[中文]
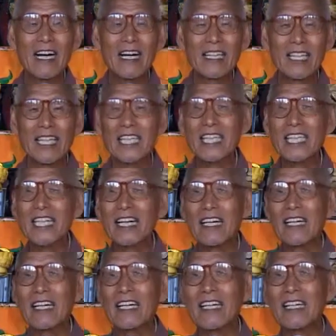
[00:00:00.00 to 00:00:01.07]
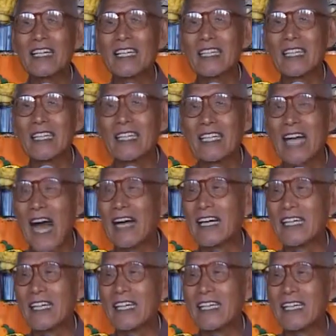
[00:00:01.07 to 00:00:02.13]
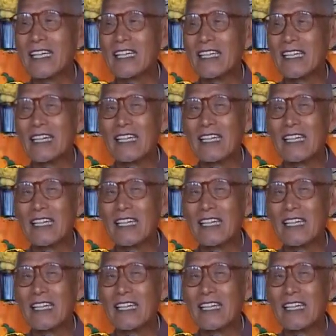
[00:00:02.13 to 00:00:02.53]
呃，德清禅师。